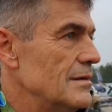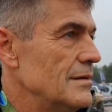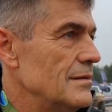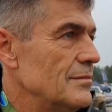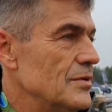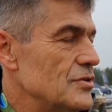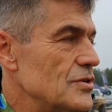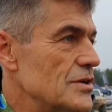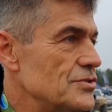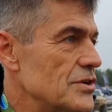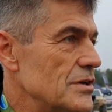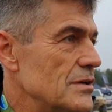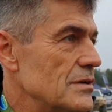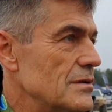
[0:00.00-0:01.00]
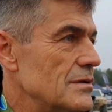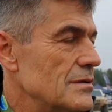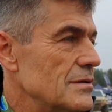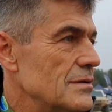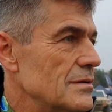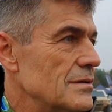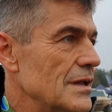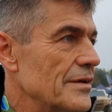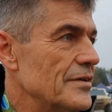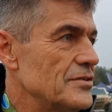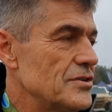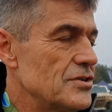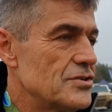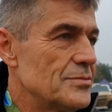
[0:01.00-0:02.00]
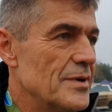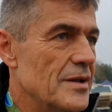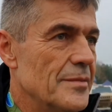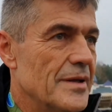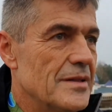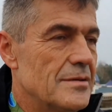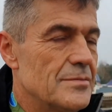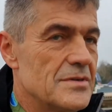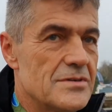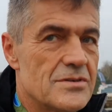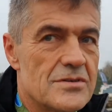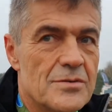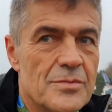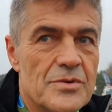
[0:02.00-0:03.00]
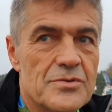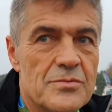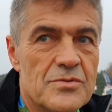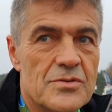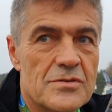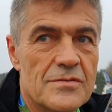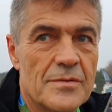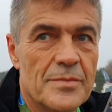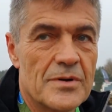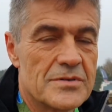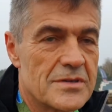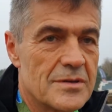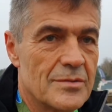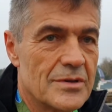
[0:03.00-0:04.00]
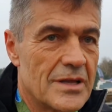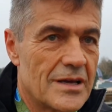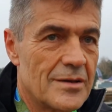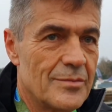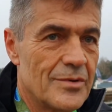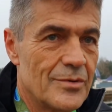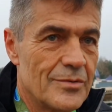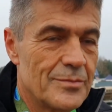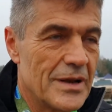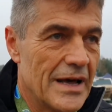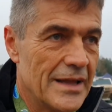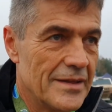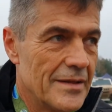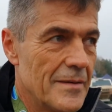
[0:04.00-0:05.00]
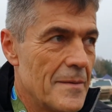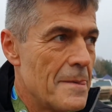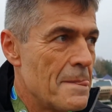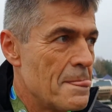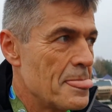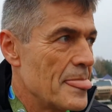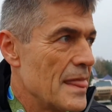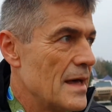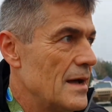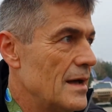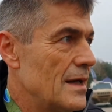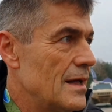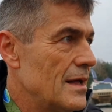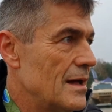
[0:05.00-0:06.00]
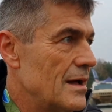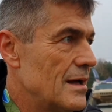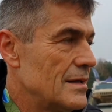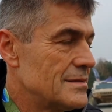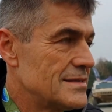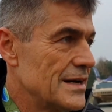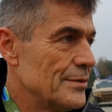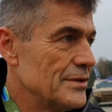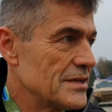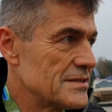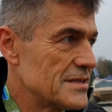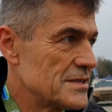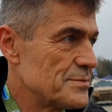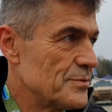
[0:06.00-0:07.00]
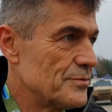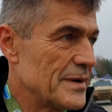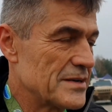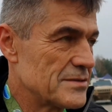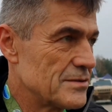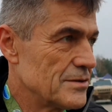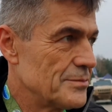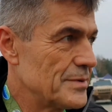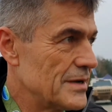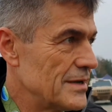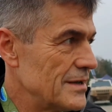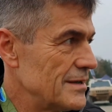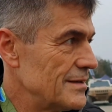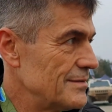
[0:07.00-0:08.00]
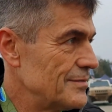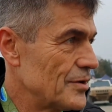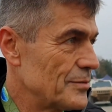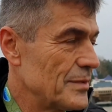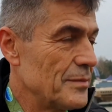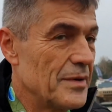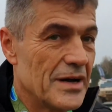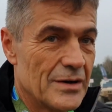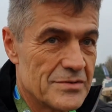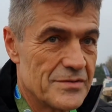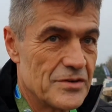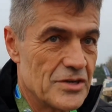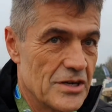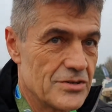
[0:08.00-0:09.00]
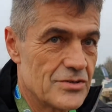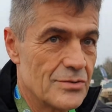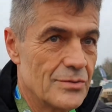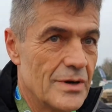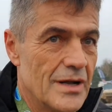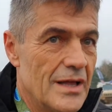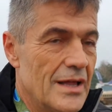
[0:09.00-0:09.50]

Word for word: i myślę, że najważniejszym elementem jest, że zdobyliśmy Mistrzostwo Polski, bo taki był plan. E, cały nasz zespół w bardzo dobrej formie. Michał zwyciężył.